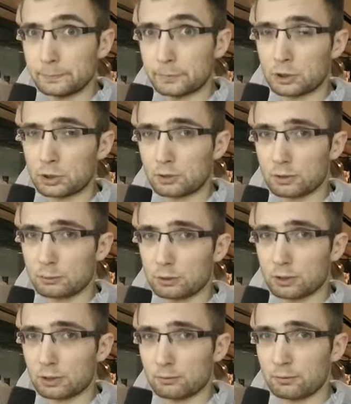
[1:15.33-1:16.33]
Podejrzewam, że
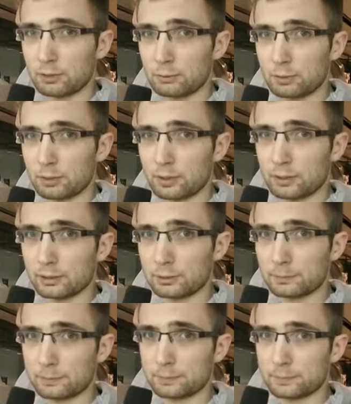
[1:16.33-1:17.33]
będzie tam Wiedźmin
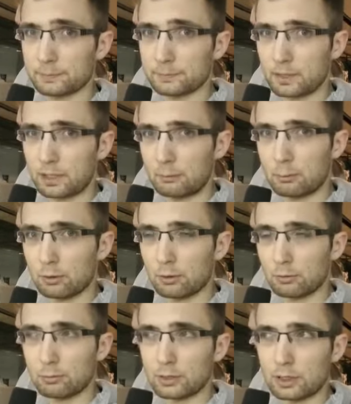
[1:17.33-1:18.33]
Geralt
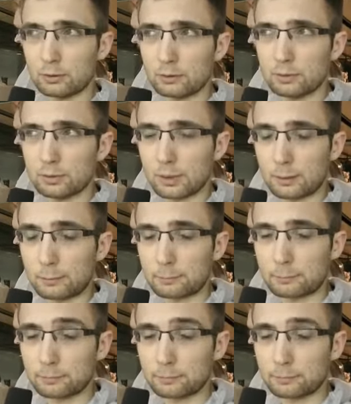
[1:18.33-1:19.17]
albo Medalion Wilka.